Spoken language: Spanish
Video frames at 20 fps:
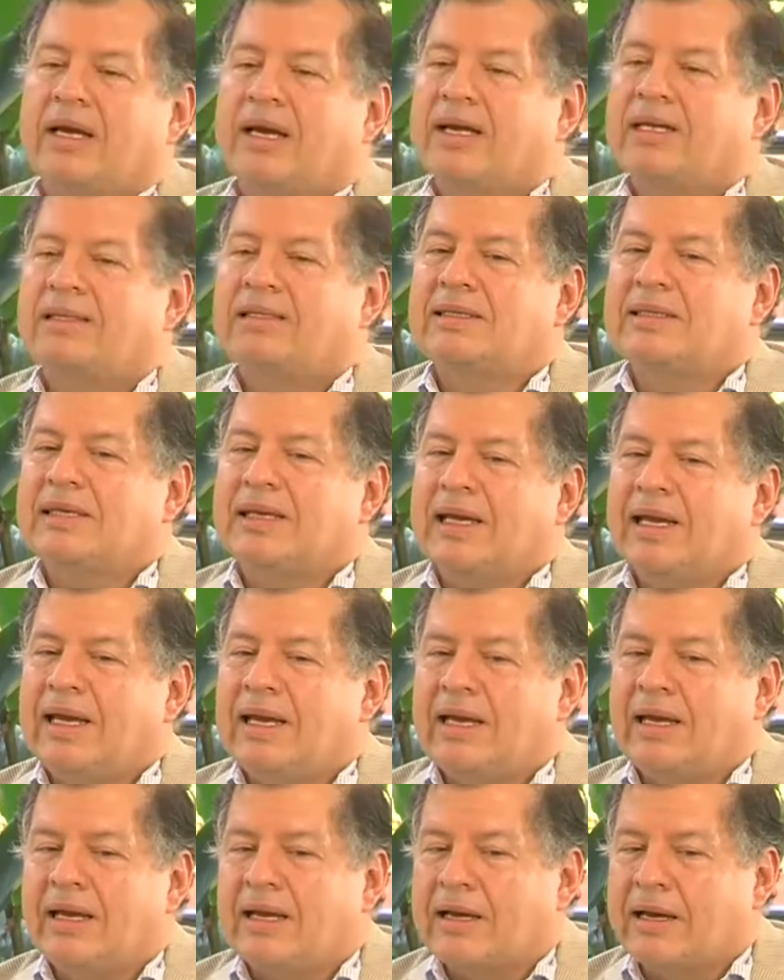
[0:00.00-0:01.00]
Es
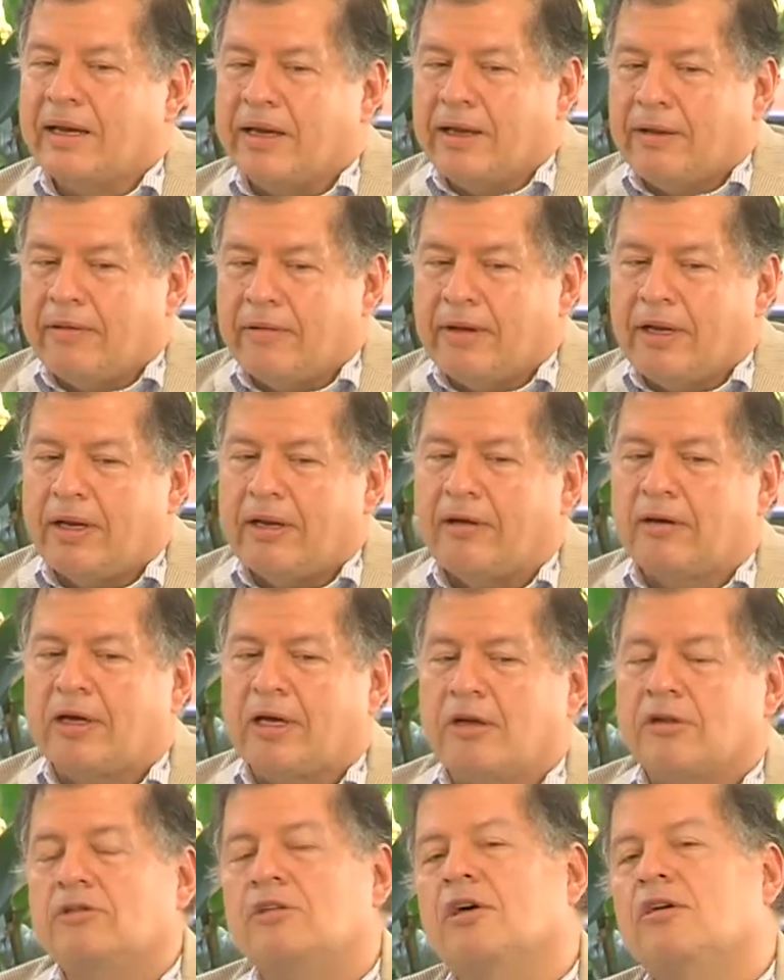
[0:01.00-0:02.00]
increíble lo
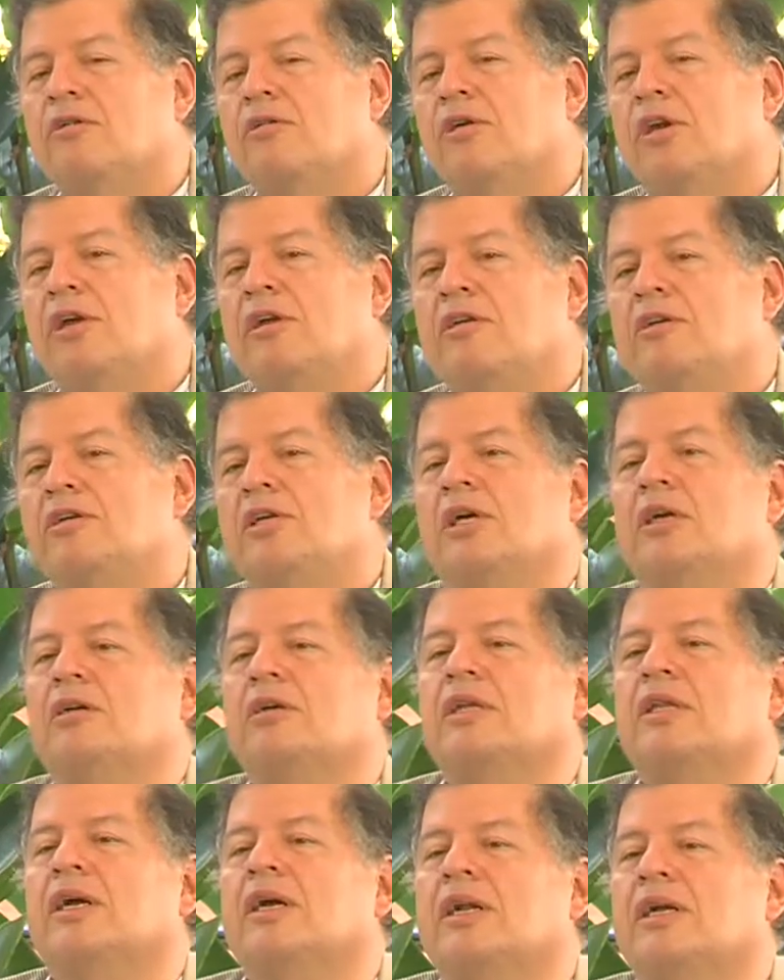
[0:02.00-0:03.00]
que nos ha ocurrido en los
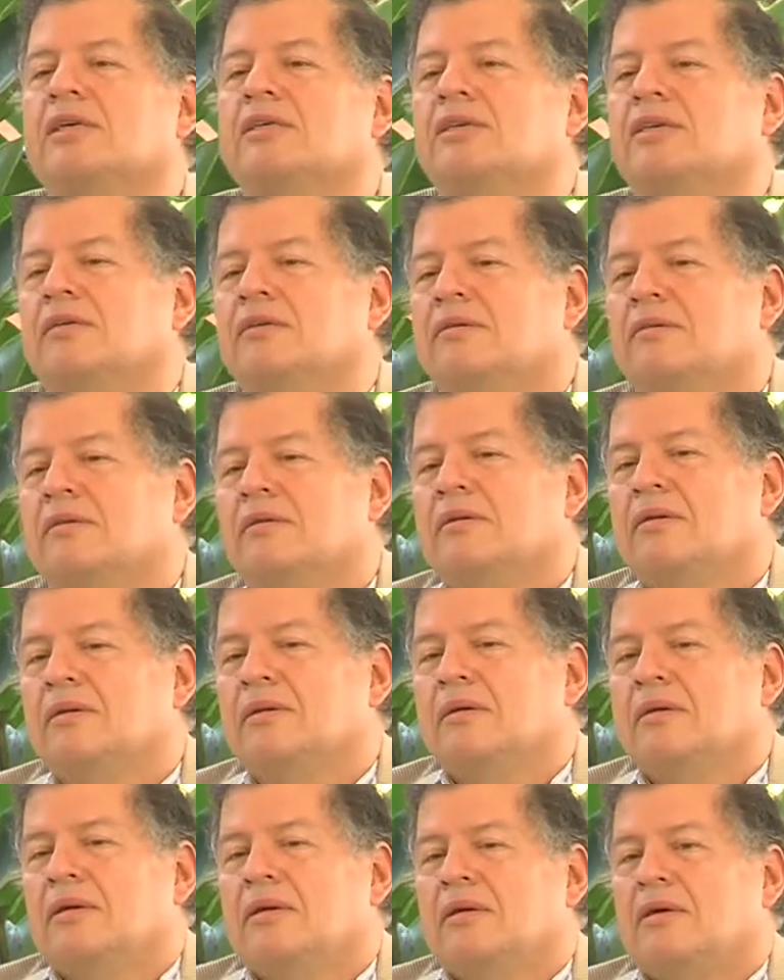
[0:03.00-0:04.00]
salones de clase.
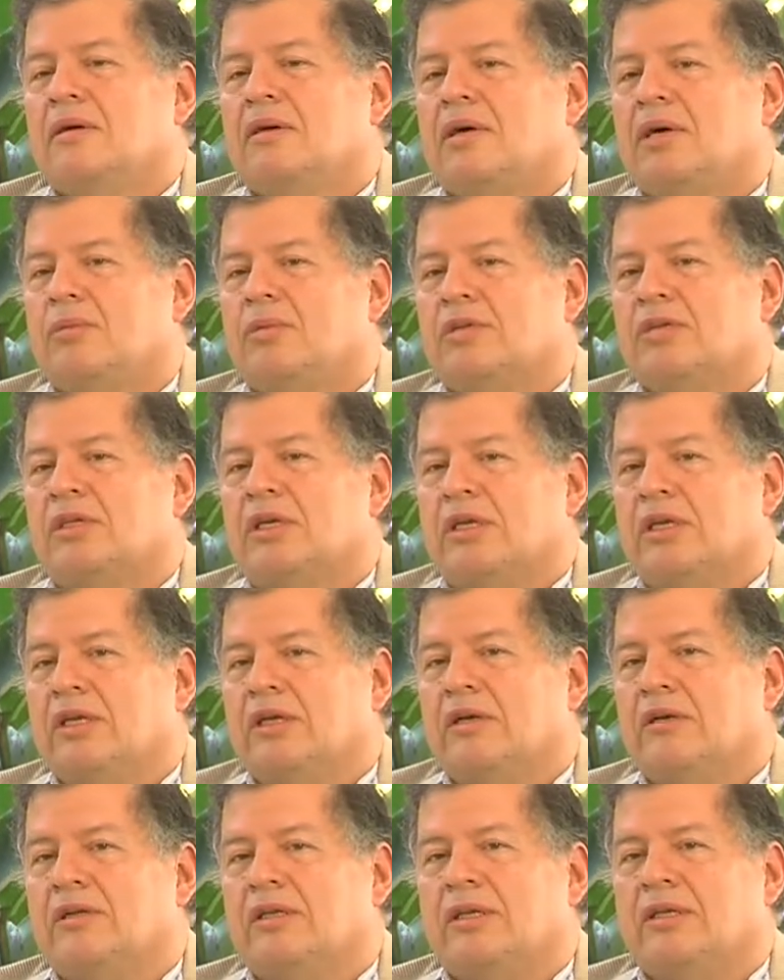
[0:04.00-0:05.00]
Hemos
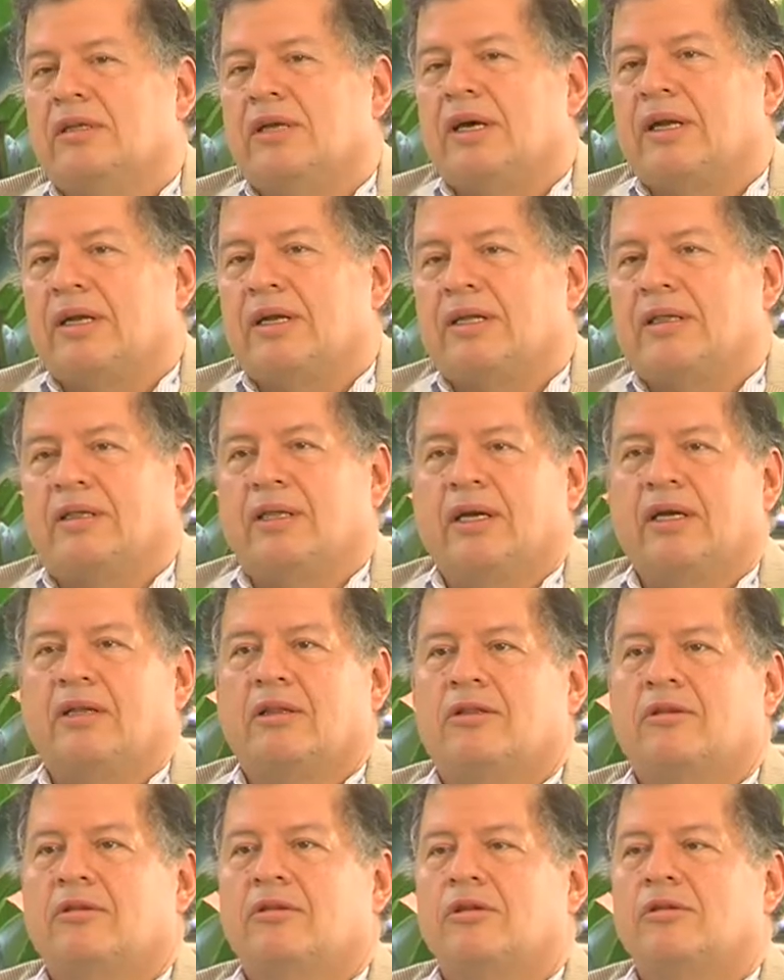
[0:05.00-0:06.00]
tenido desde
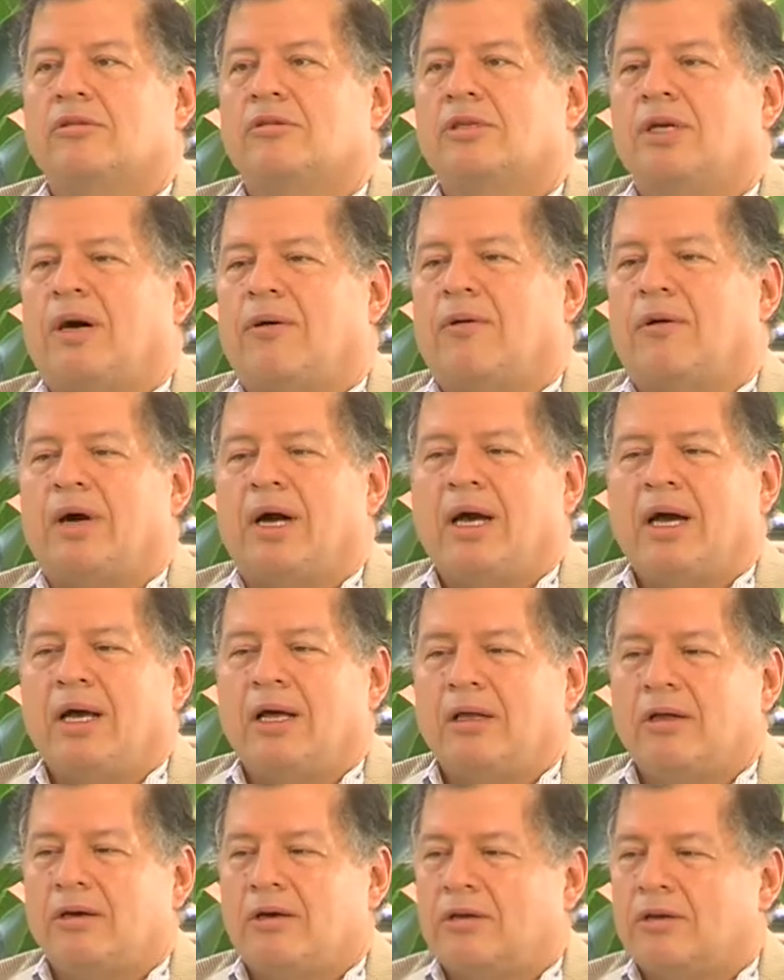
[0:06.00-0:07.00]
arquitectos,
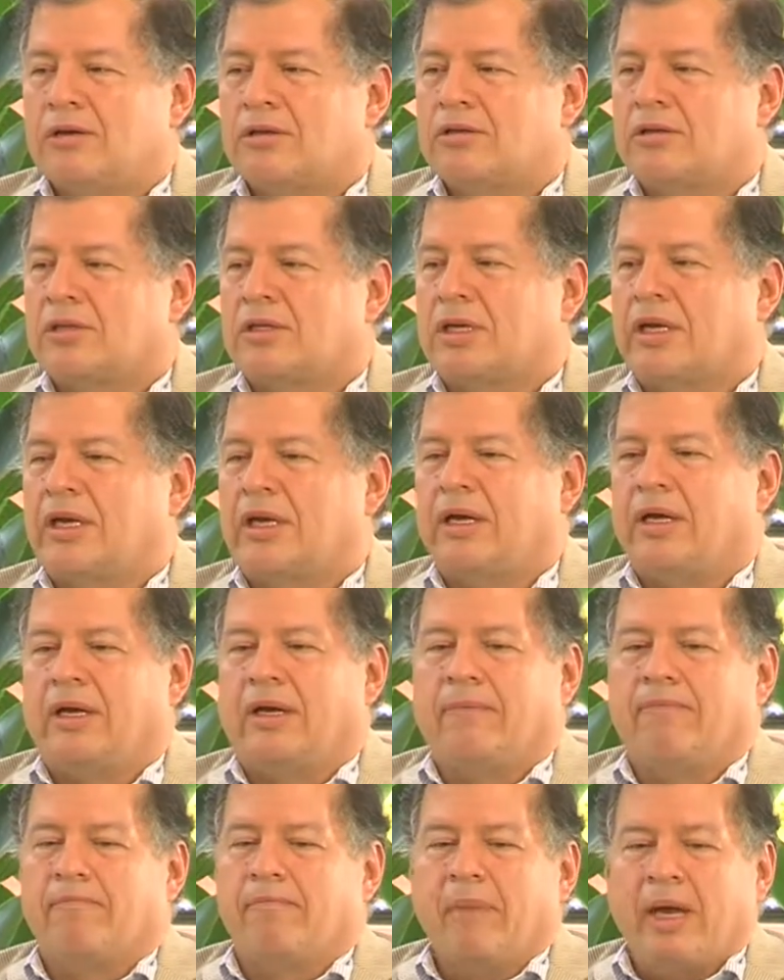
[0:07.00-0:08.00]
abogados,
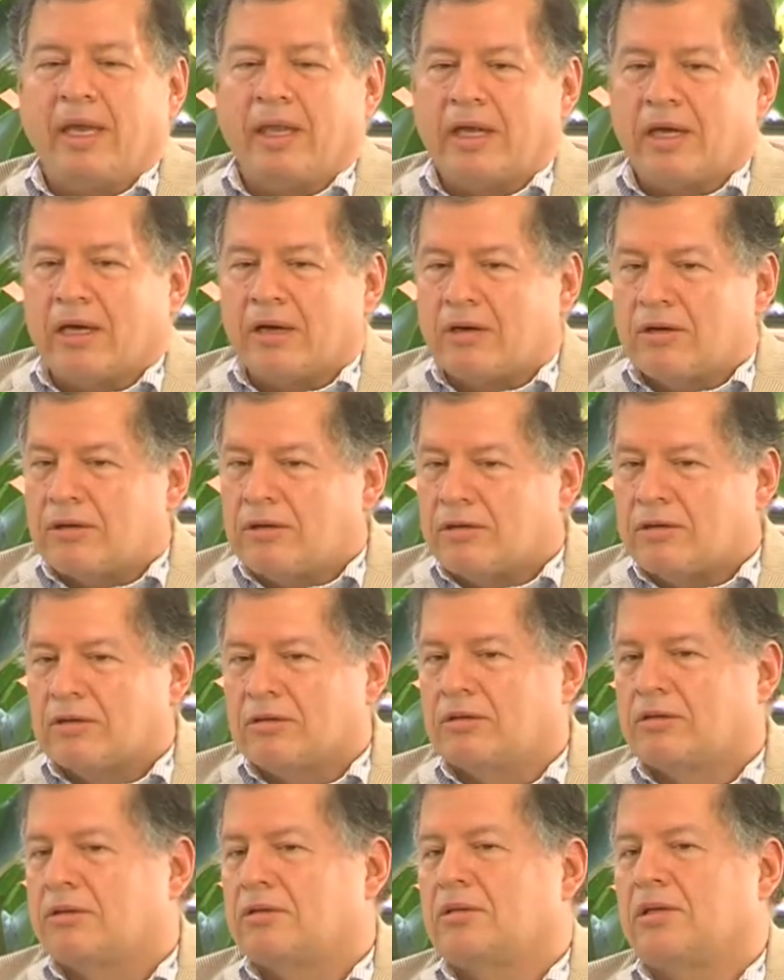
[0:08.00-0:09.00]
eh, médicos,
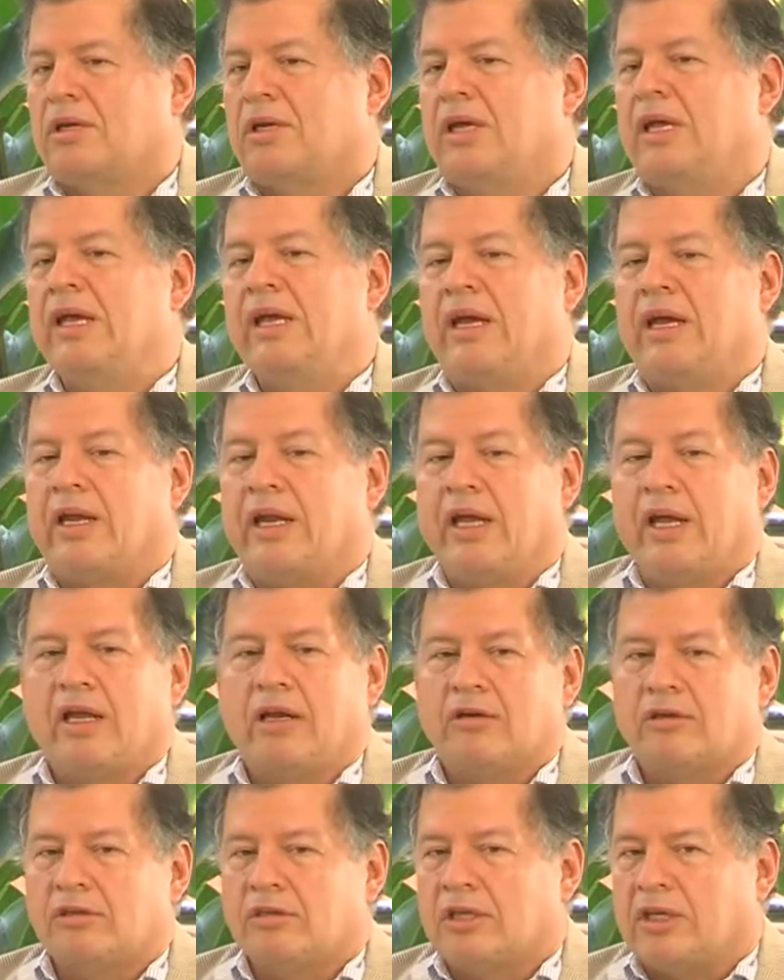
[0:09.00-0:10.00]

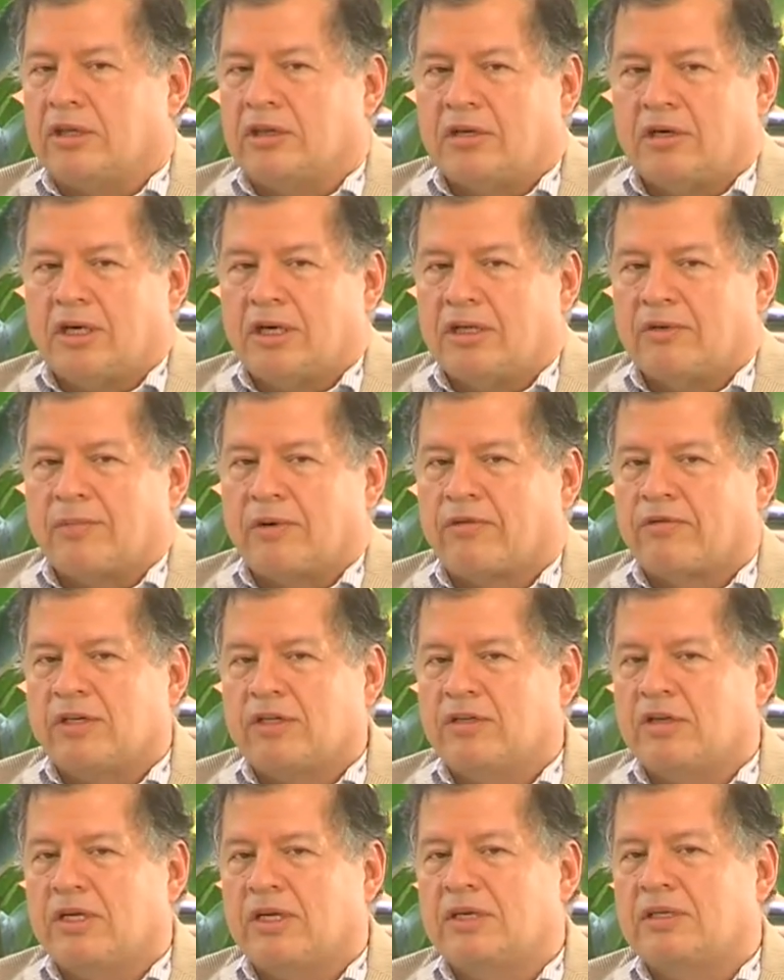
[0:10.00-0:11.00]
ingenieros de todas las
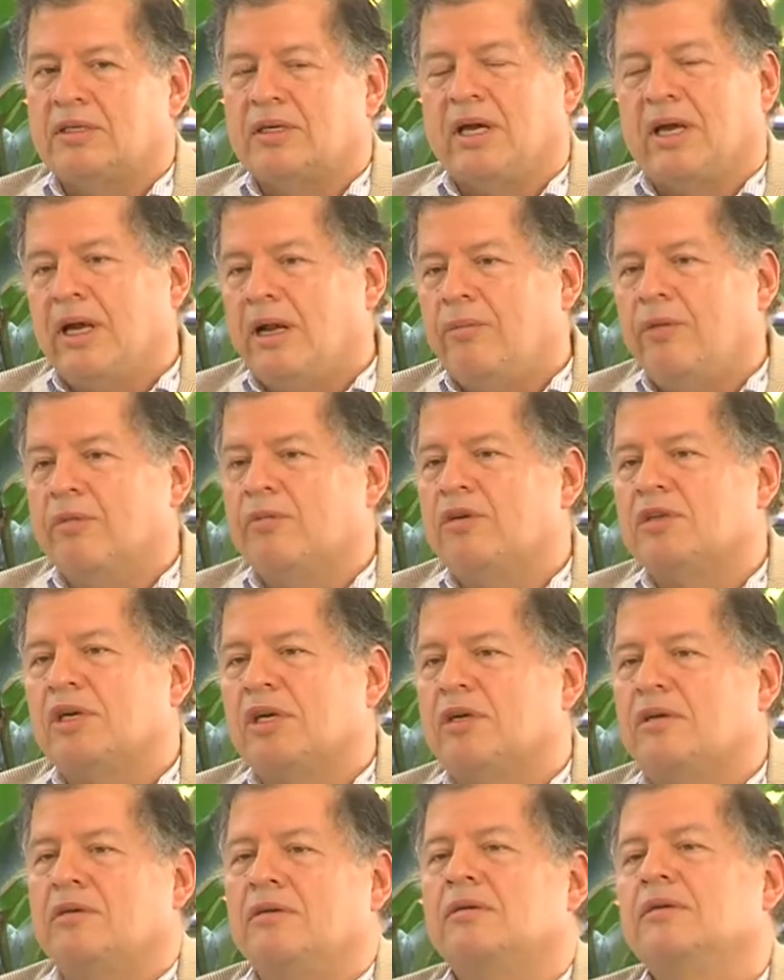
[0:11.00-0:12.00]
profesiones en el mismo
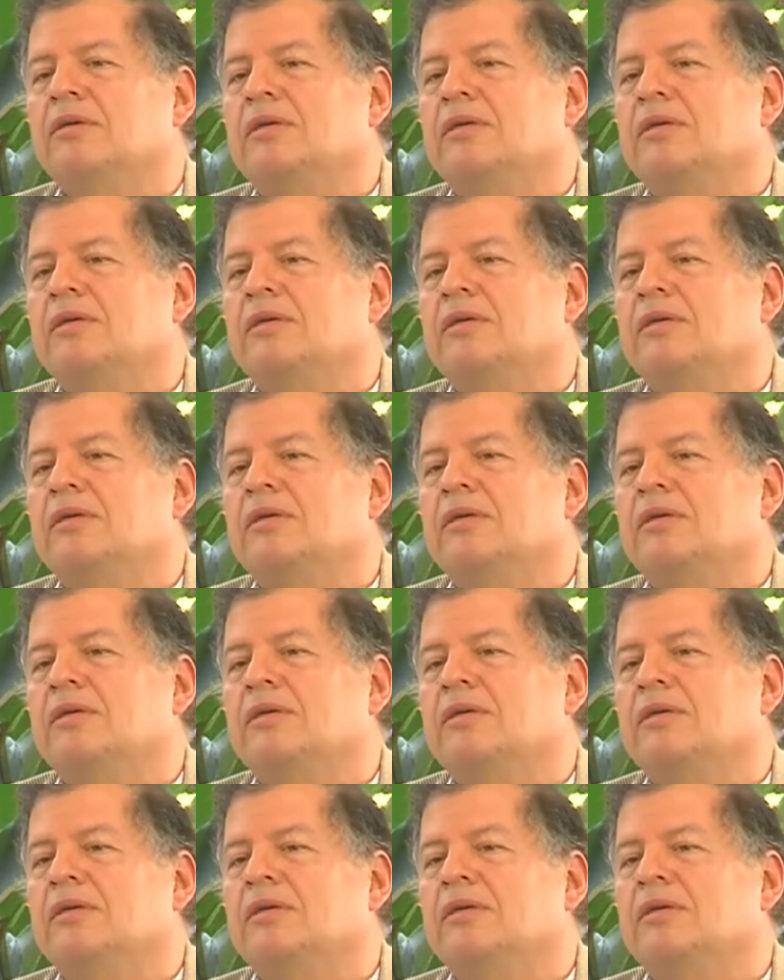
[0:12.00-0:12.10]
salón.